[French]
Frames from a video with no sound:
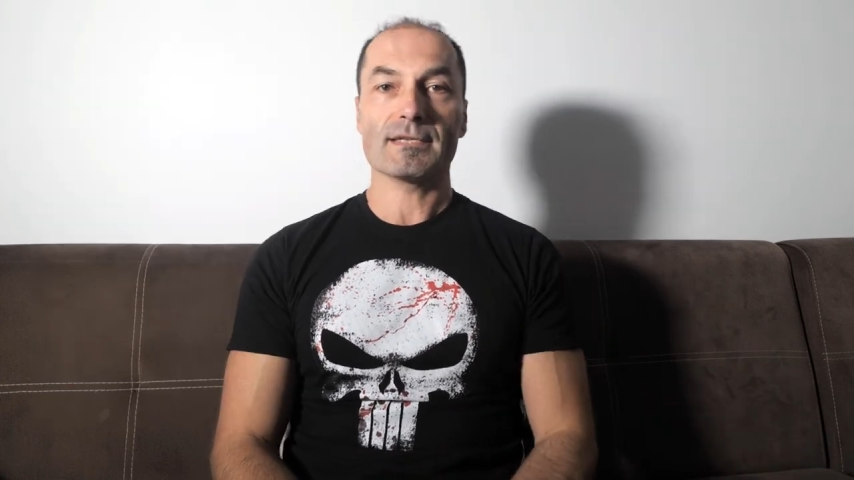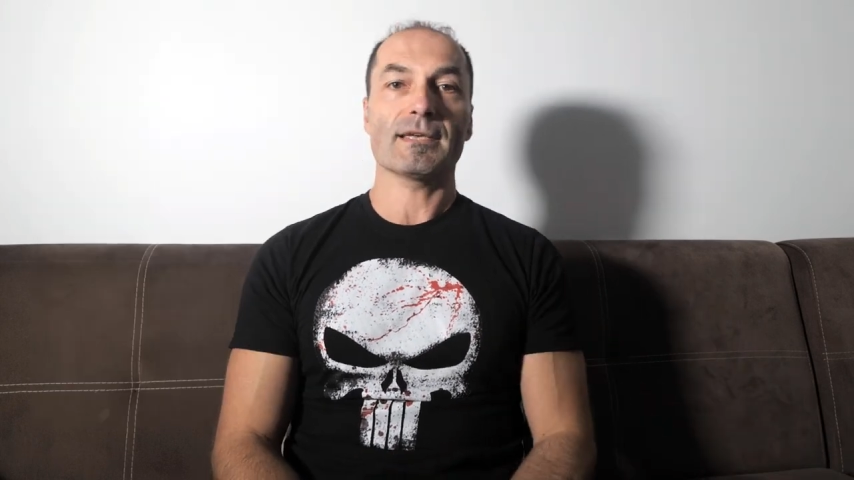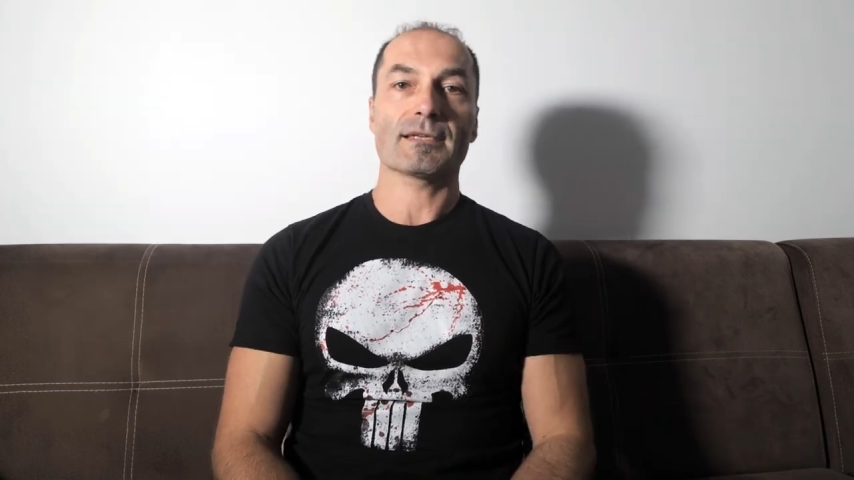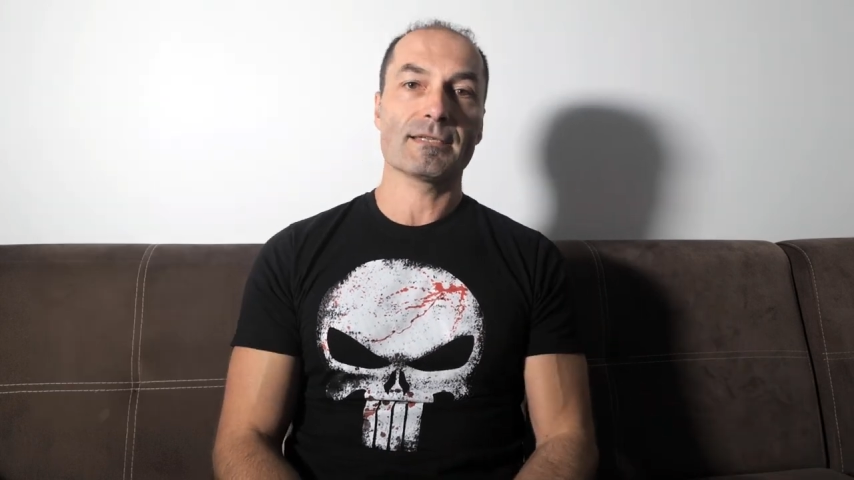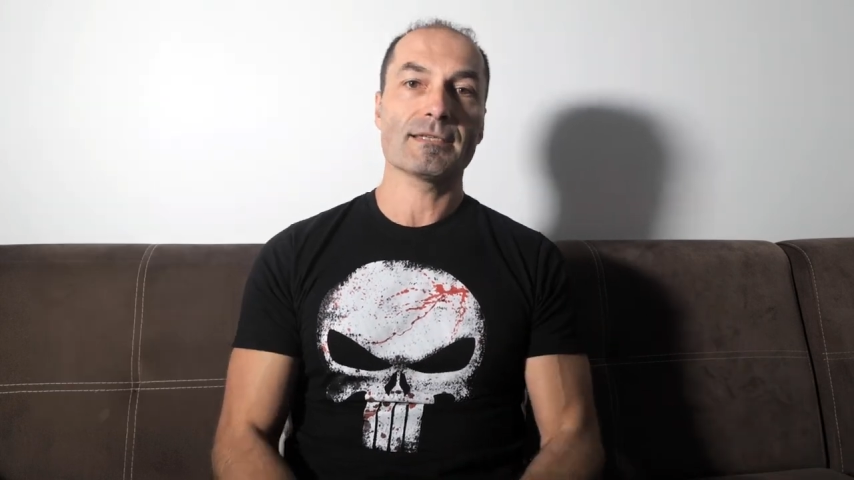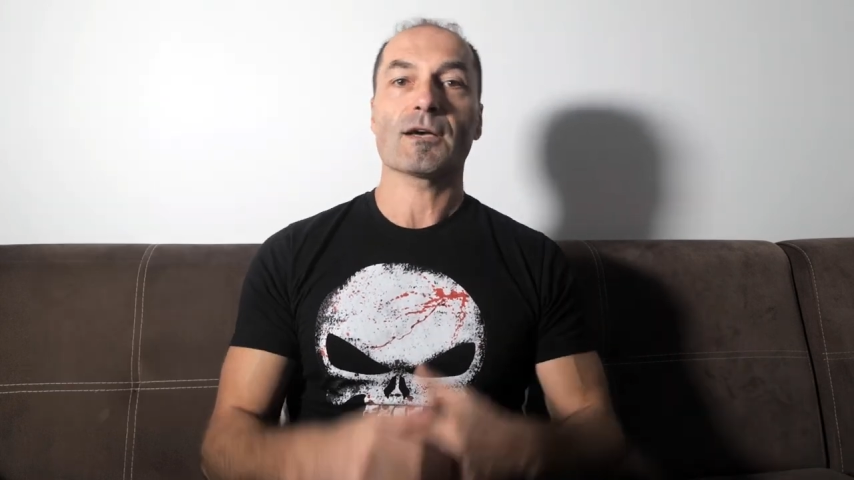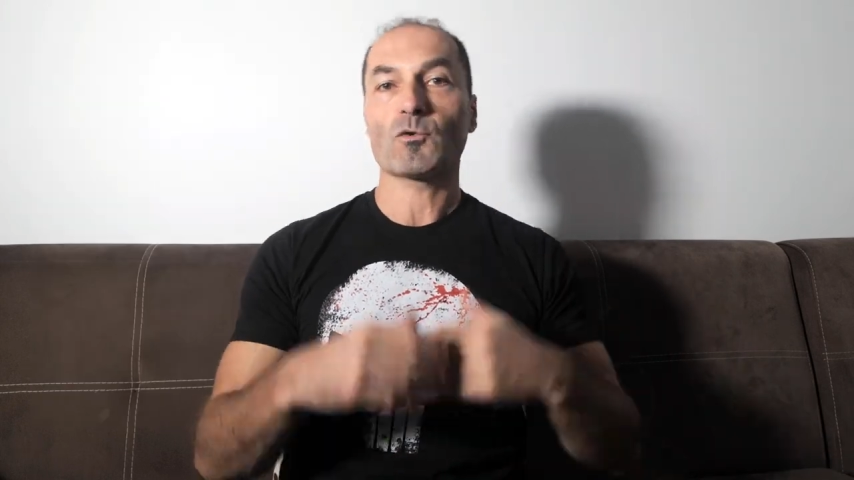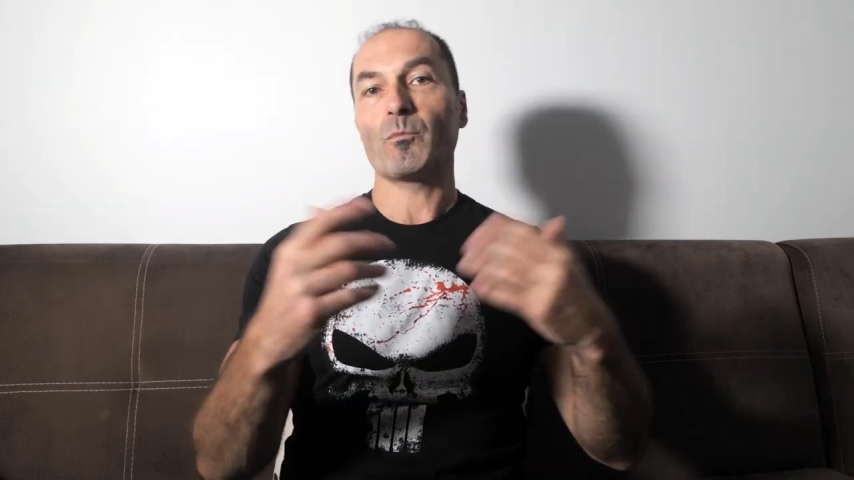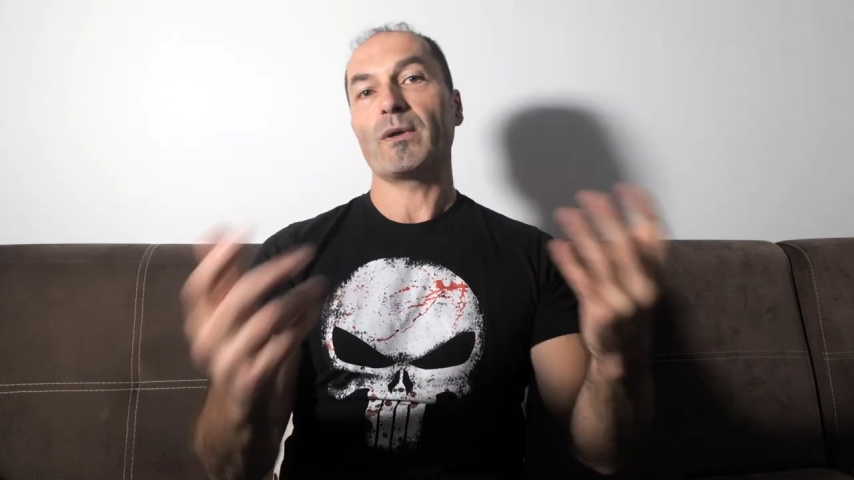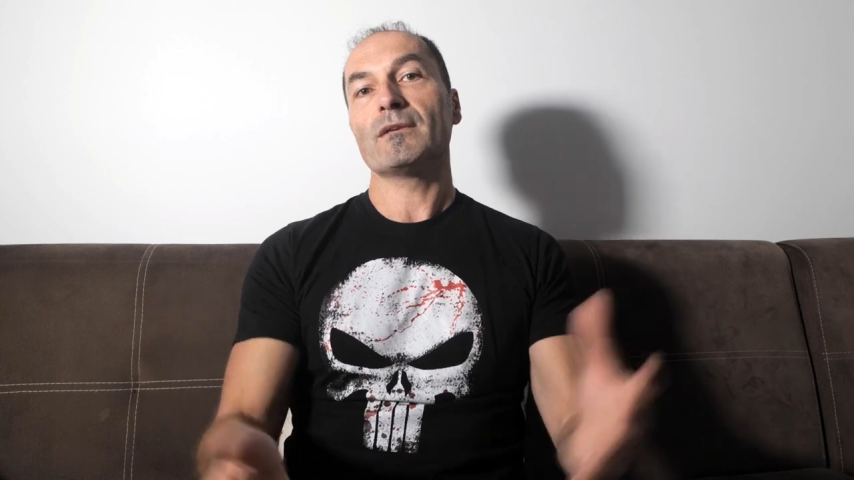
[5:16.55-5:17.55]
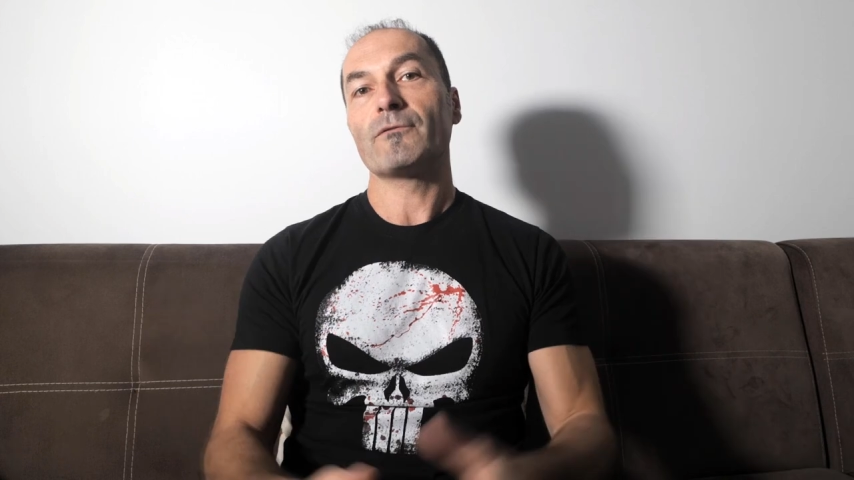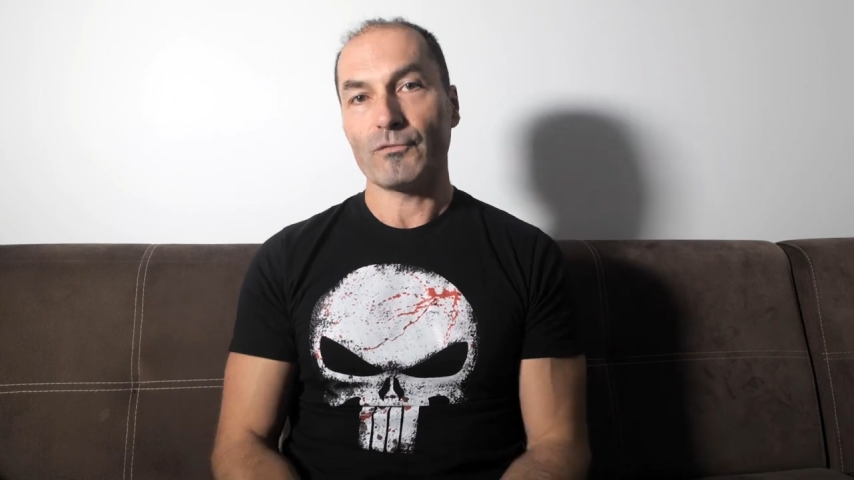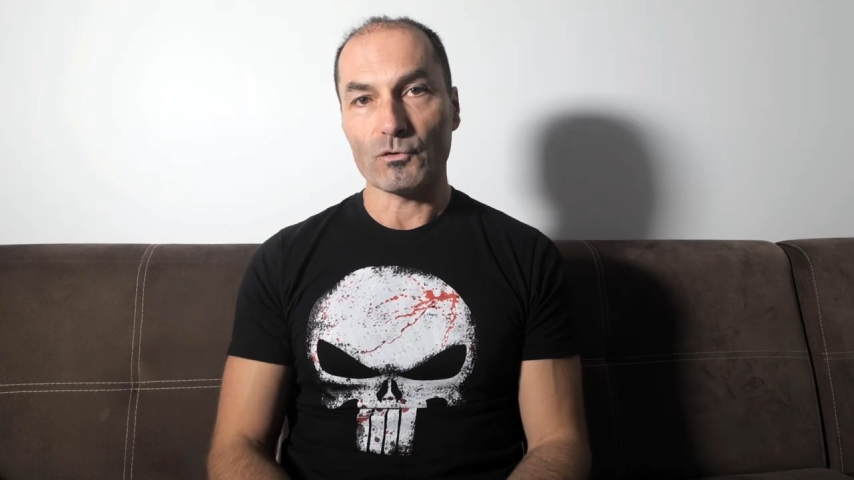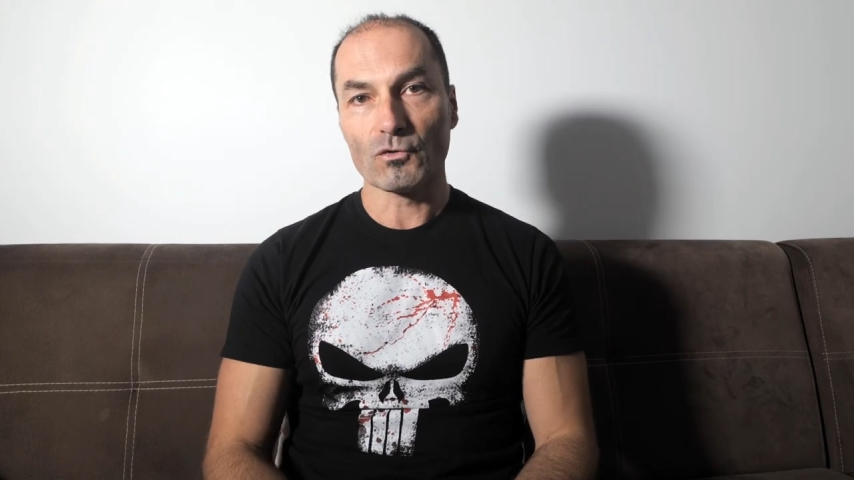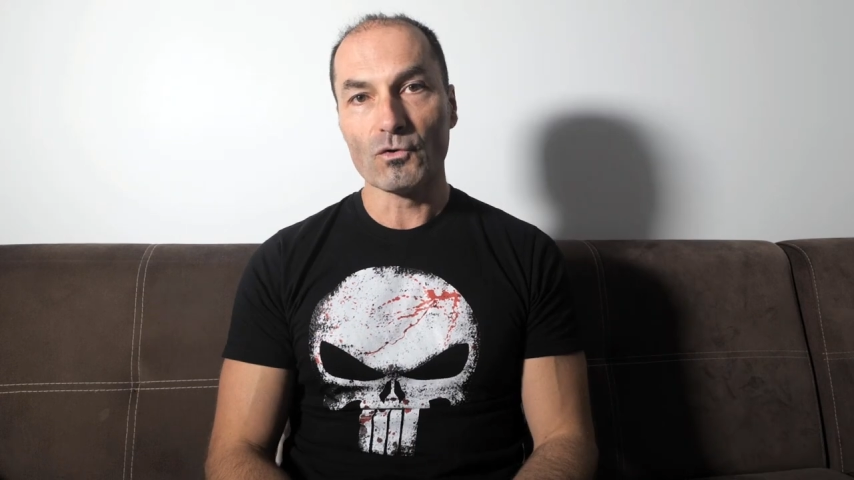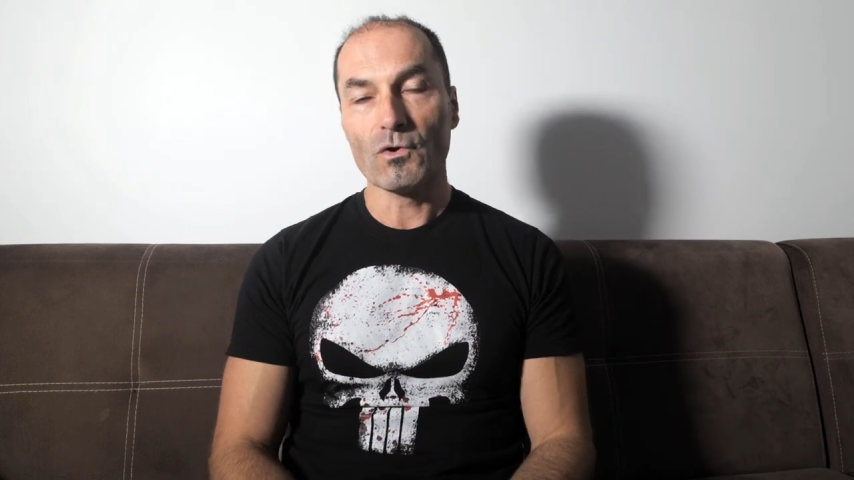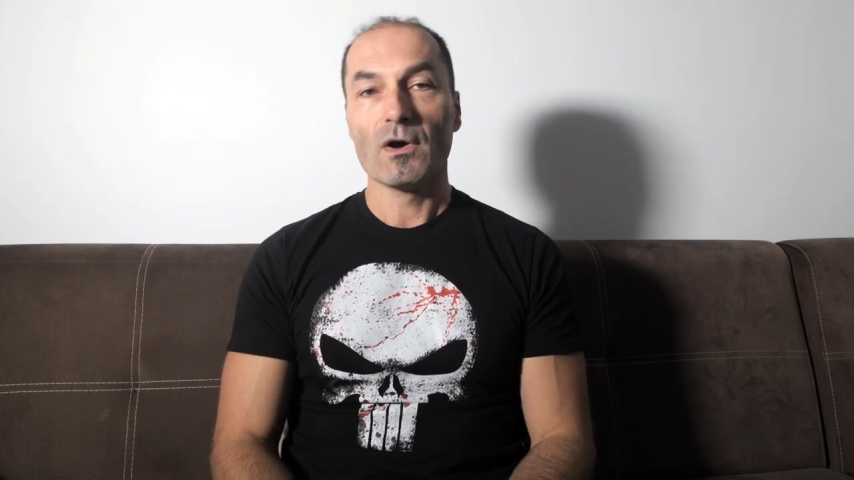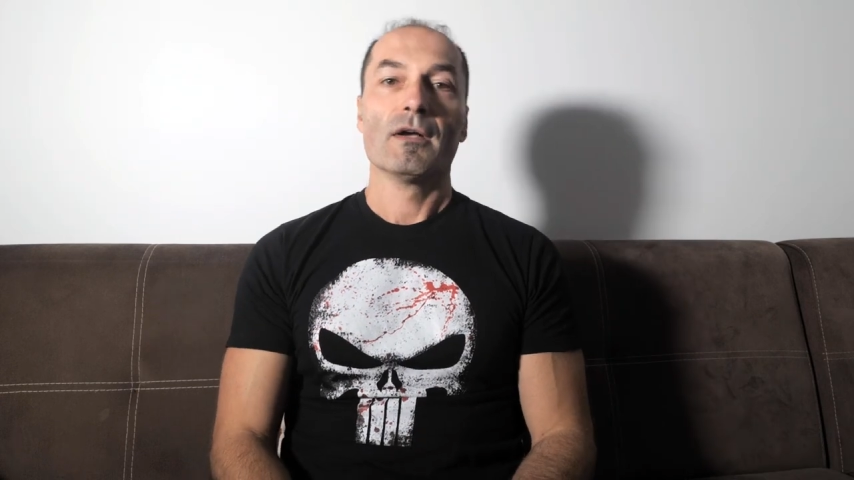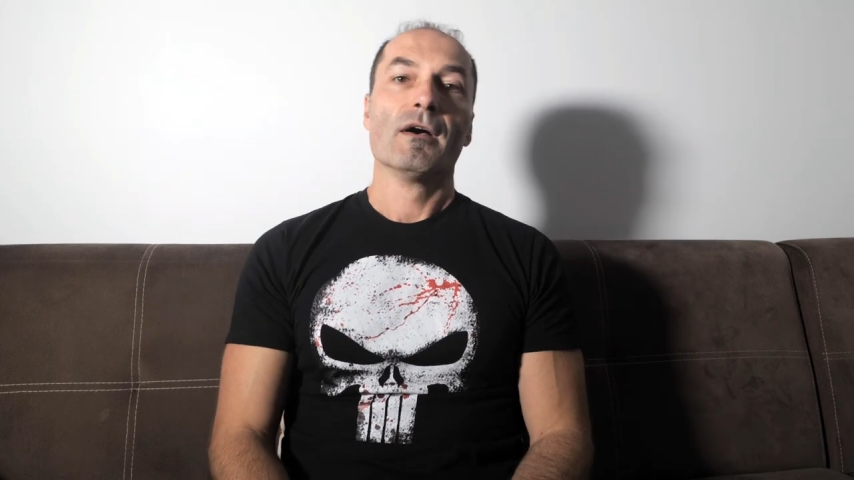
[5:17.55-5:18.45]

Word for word: exercices accompagnés de photos.